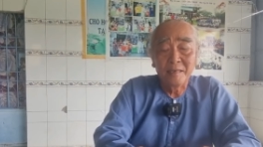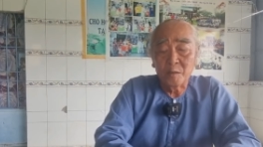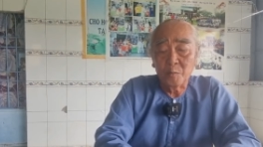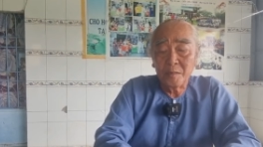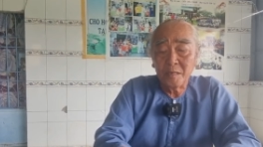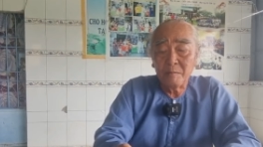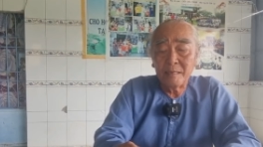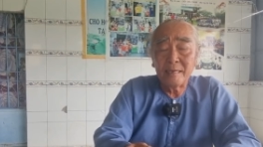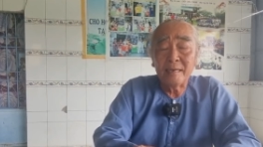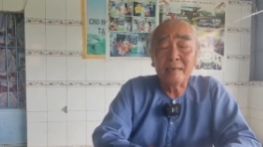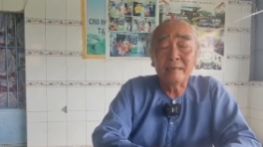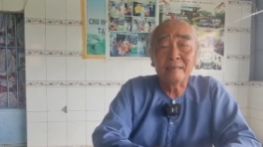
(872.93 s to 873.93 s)
cũng như bây
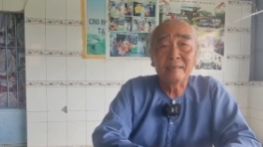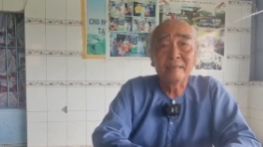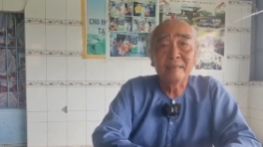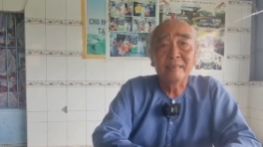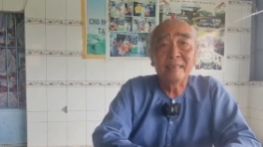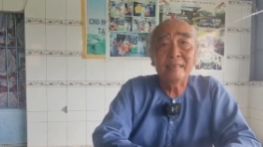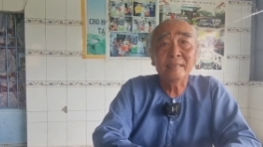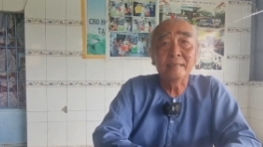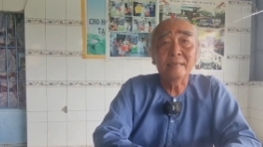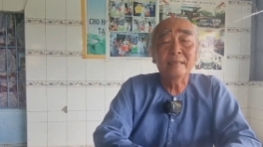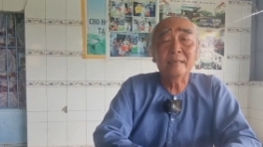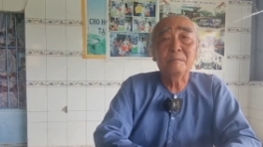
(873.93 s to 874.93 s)
giờ giả
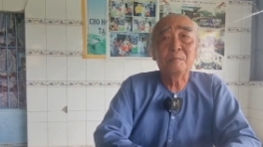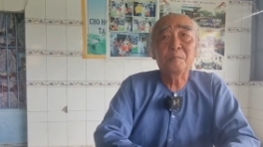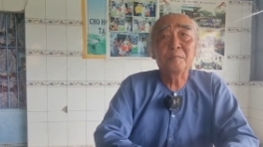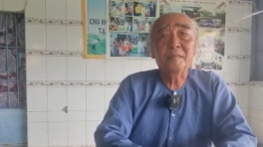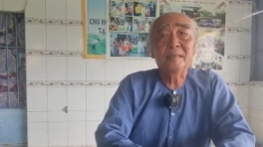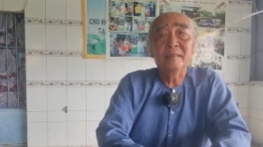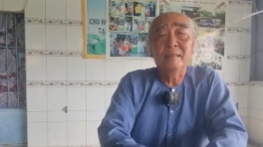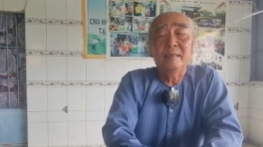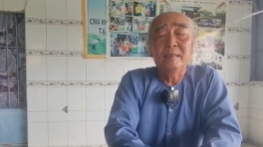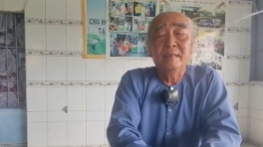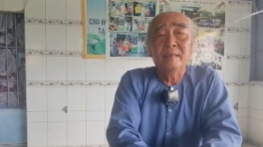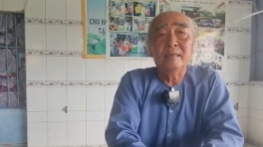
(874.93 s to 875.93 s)
sử
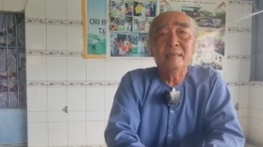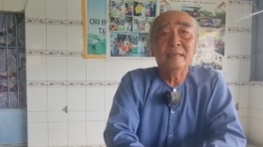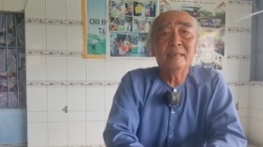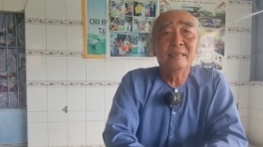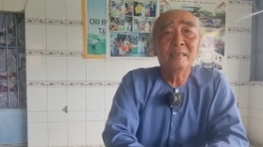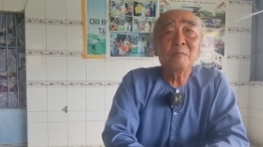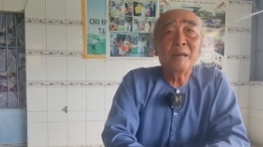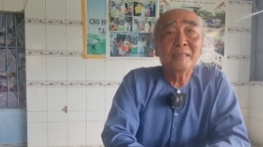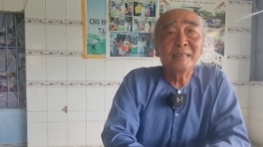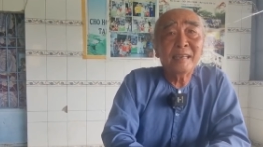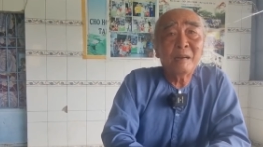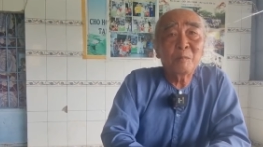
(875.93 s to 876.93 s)
à, đức phật
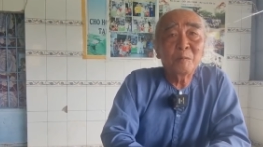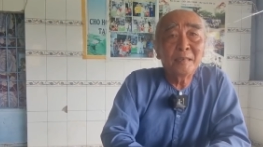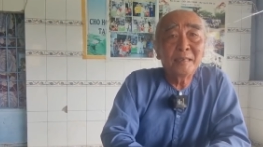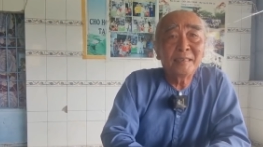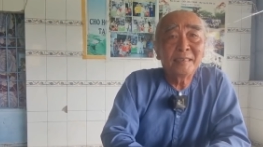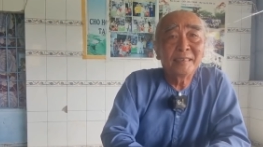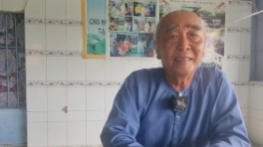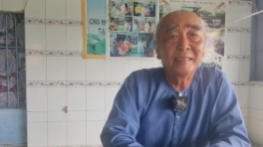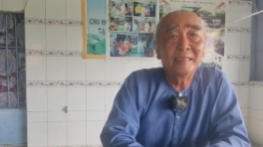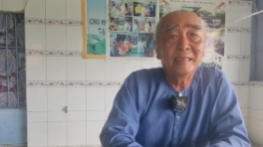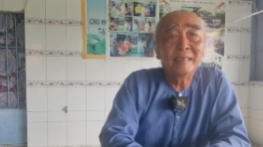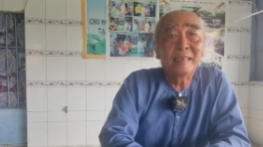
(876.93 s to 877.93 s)
thích ca mâu ni
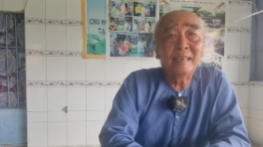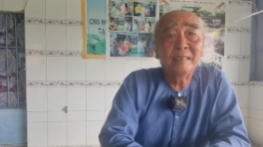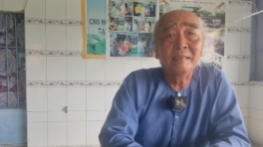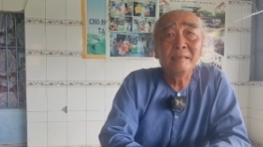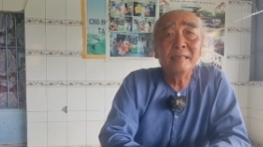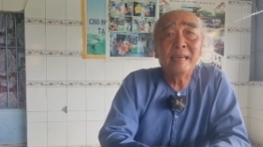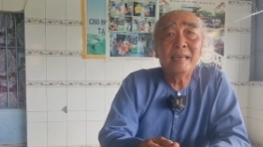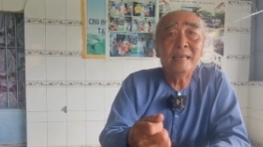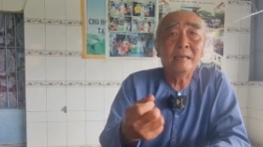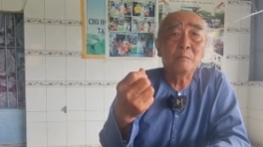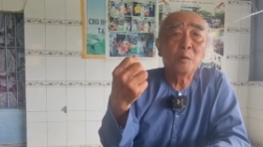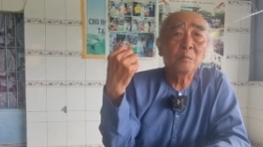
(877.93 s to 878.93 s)
là ngày trước ngài
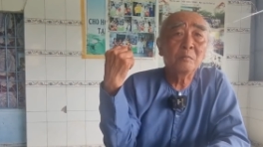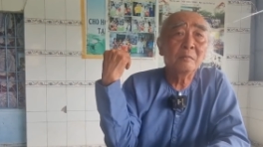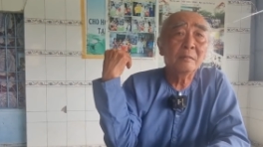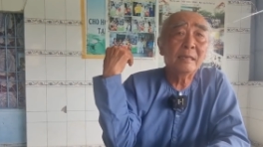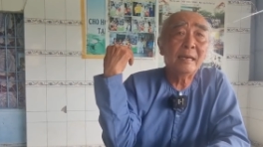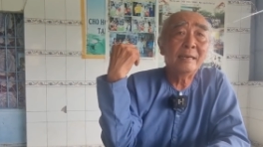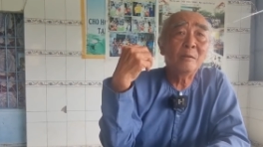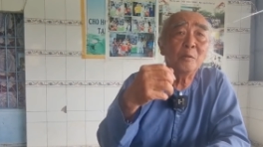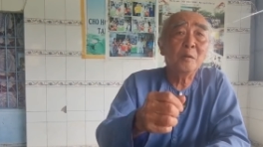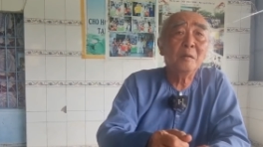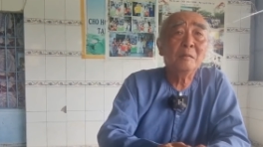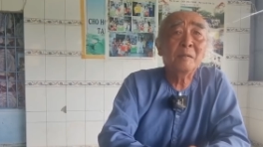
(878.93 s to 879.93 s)
là một ngày đâu
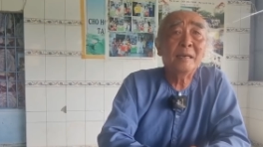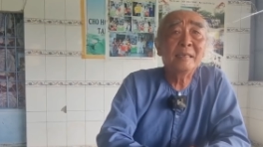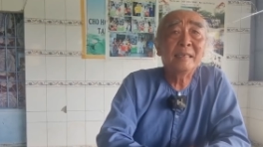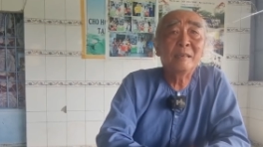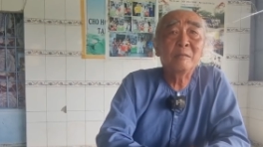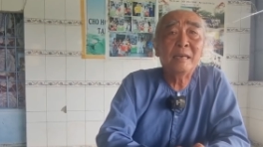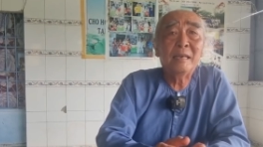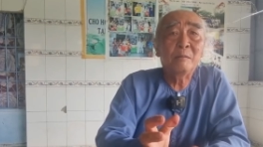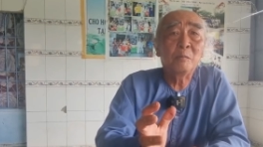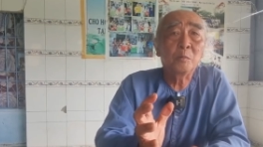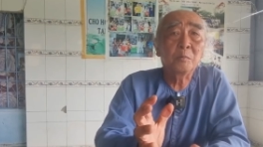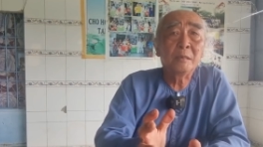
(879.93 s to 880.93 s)
có phải gì đâu ngài
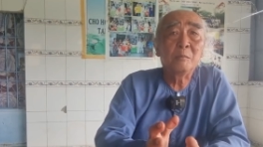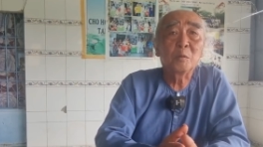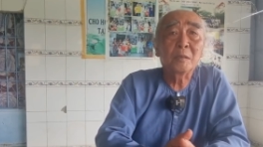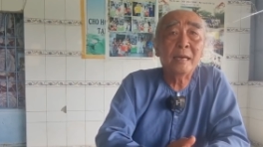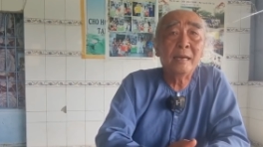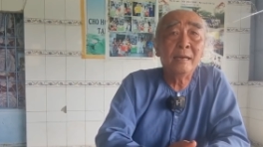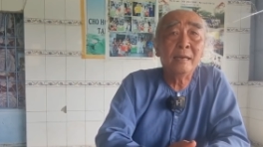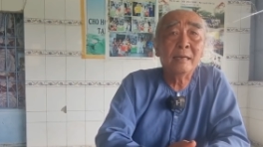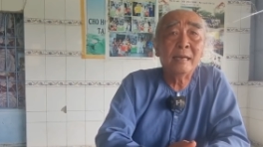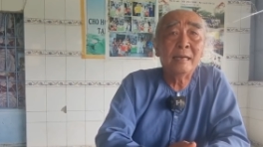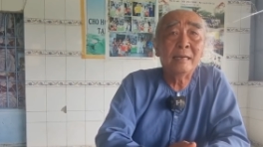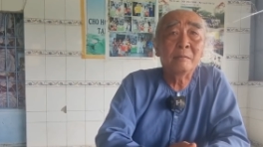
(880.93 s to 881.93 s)
là một vị bồ tát
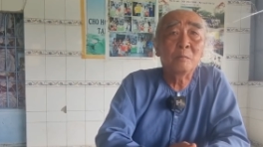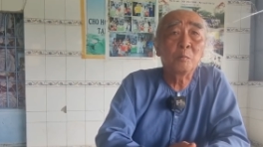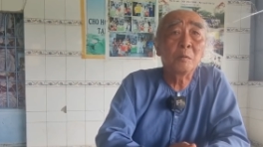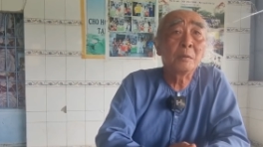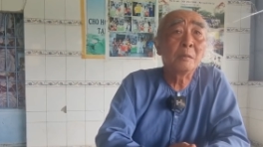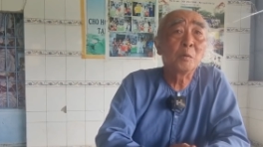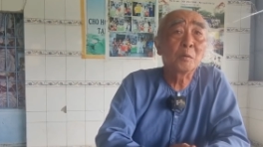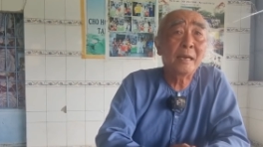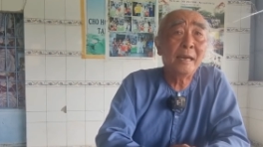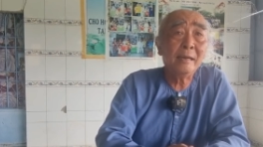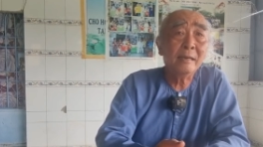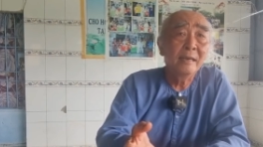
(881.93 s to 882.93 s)
ngài là một vị bồ
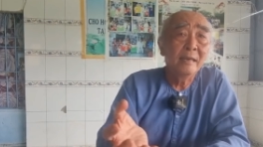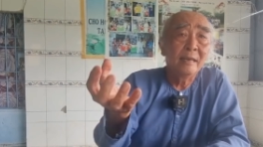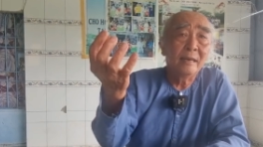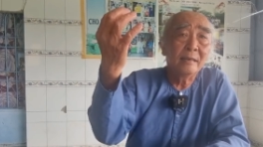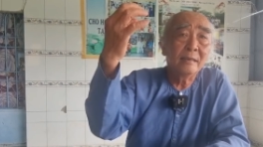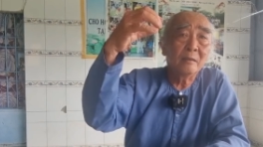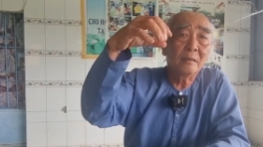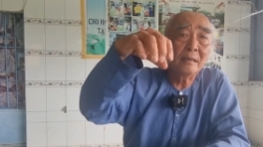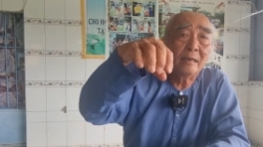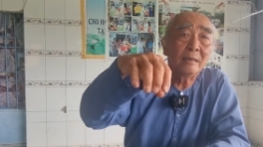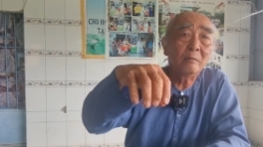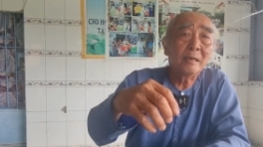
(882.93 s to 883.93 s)
tát ở trên cõi
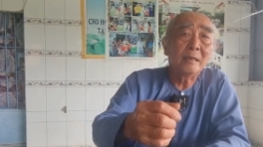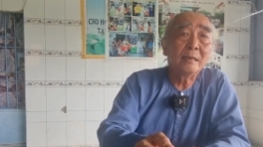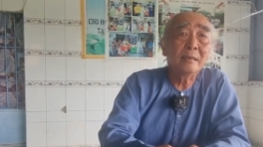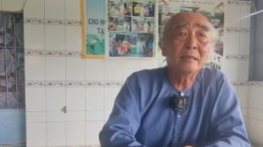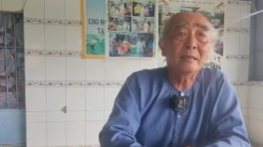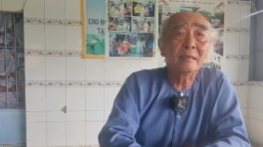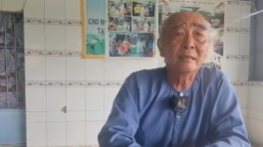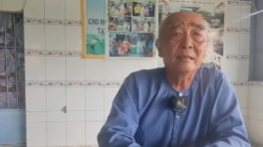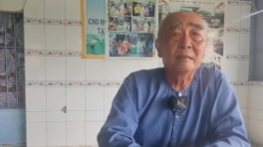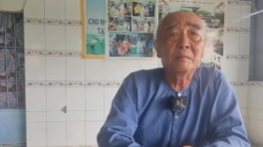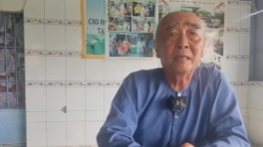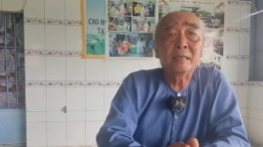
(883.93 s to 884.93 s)
trời đâu lợi đó
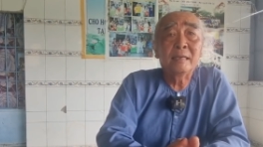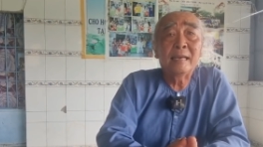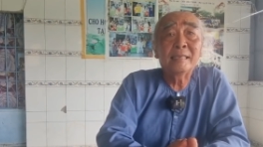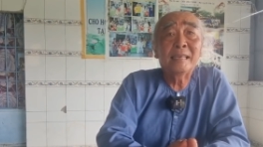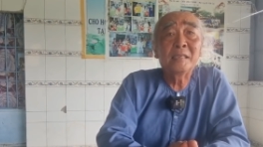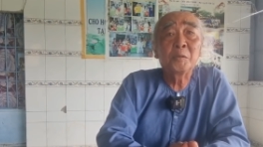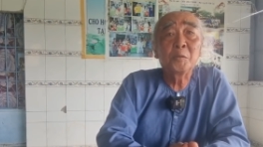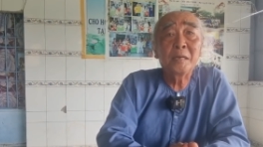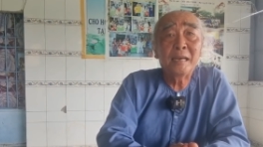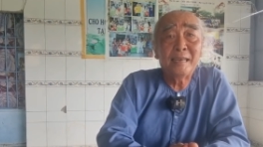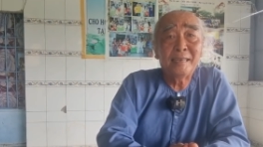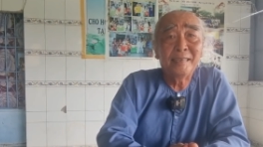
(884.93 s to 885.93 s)
mà hạ sanh xuống
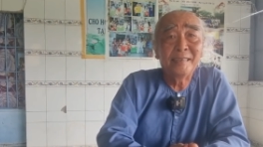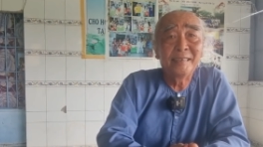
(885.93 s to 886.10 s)
ngài yeah.